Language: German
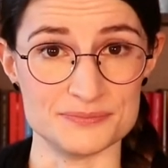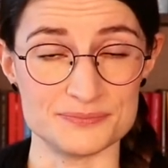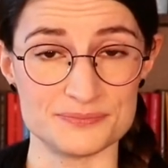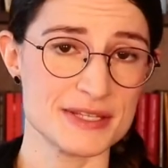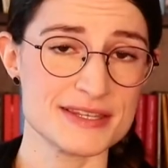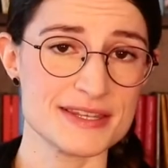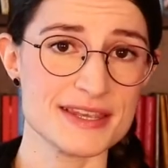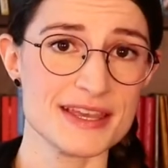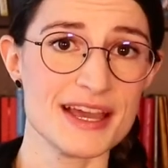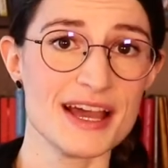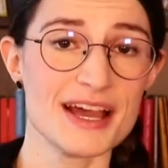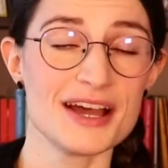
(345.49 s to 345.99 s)

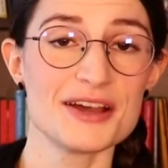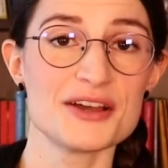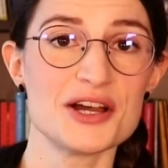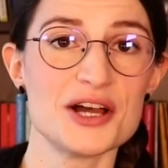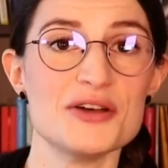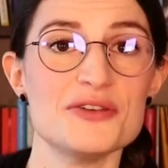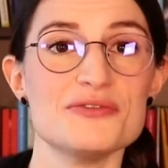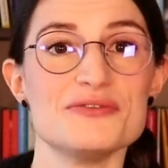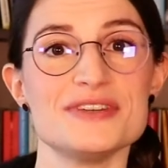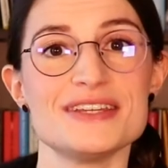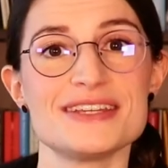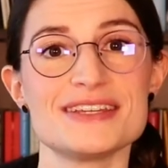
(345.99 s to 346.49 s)
Bisher,
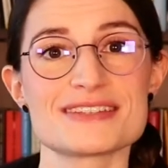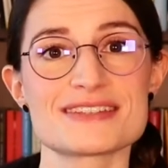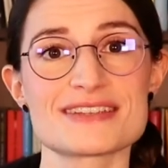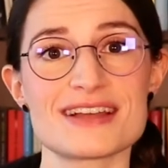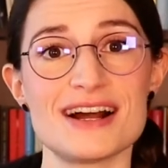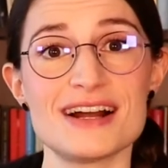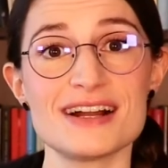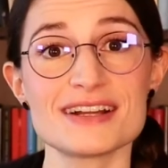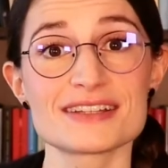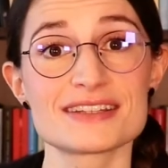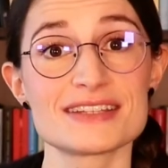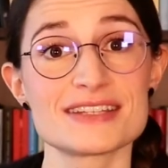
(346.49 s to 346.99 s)
wie
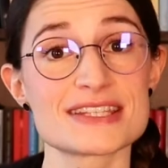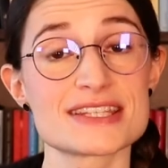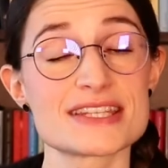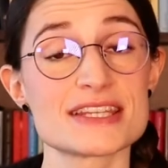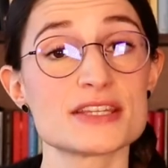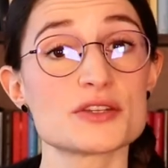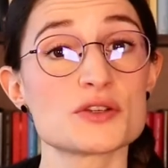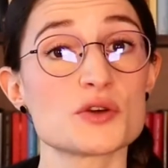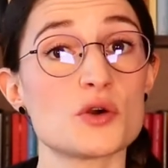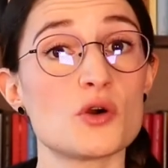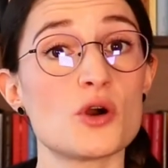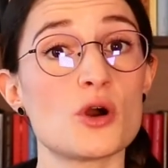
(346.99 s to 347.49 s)
gesagt,
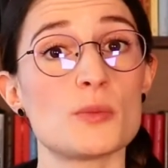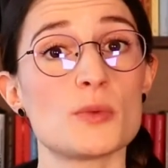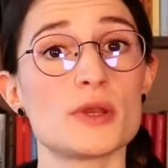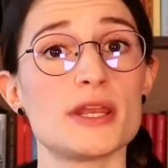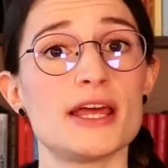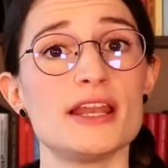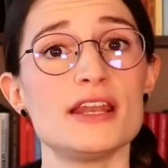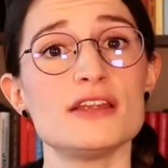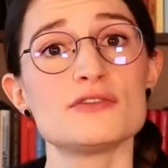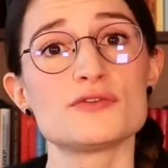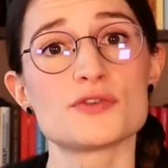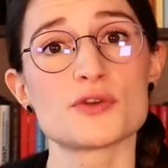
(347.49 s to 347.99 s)
sind
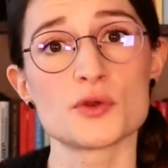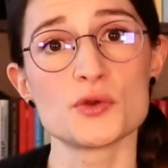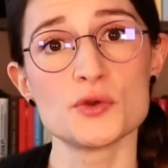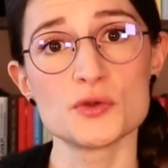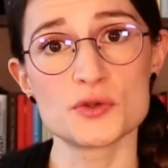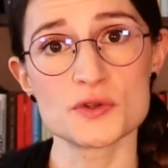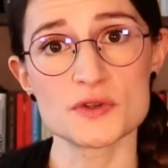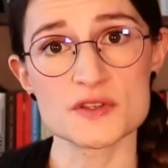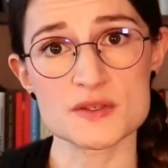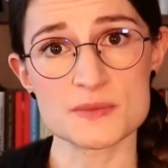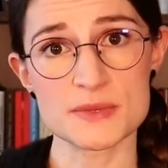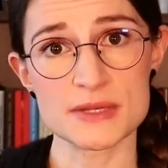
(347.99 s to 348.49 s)
hormonelle
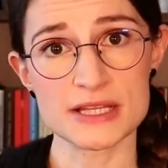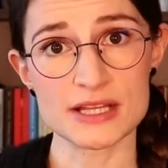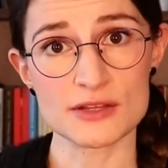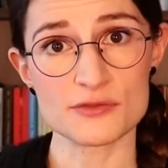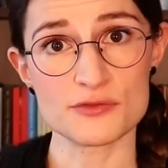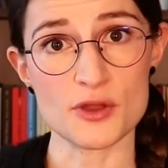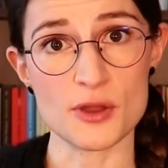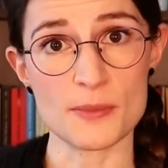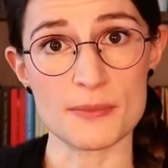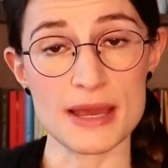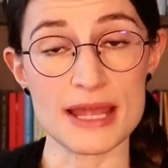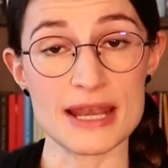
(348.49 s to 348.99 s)
Verhütungsmittel
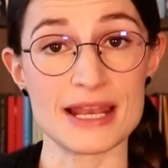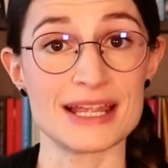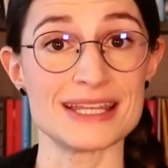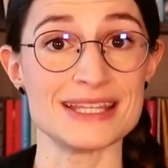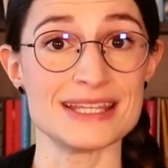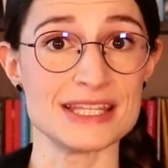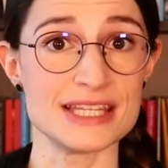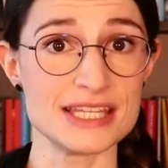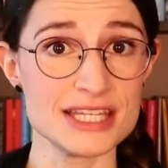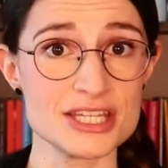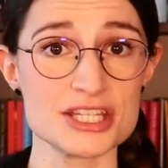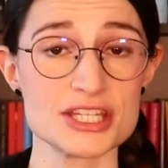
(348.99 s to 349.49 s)
für Männer
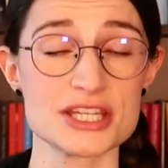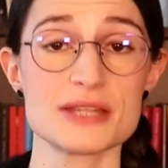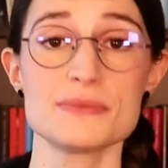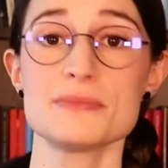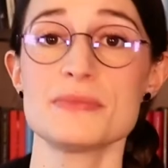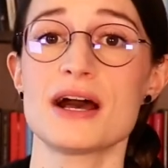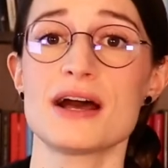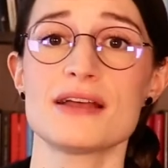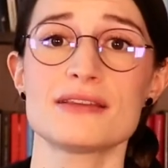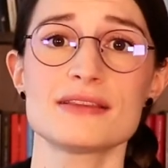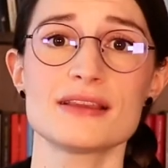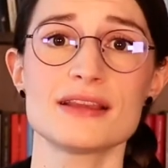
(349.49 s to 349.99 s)
nicht
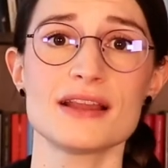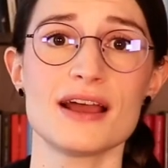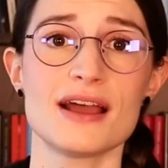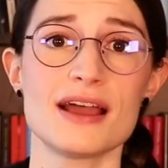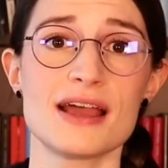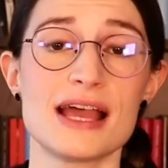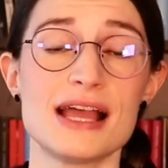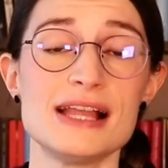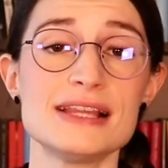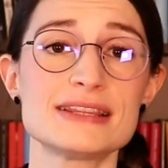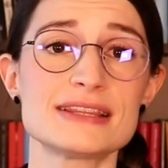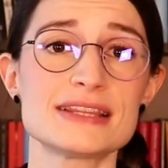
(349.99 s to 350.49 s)
im Handel
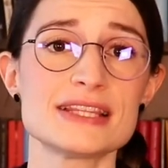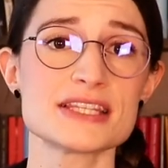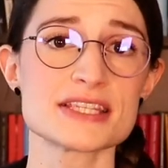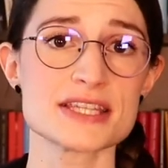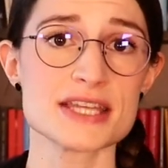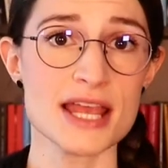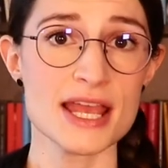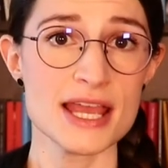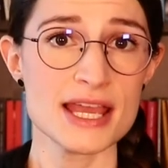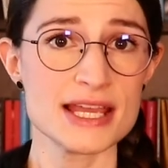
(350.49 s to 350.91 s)
erhältlich.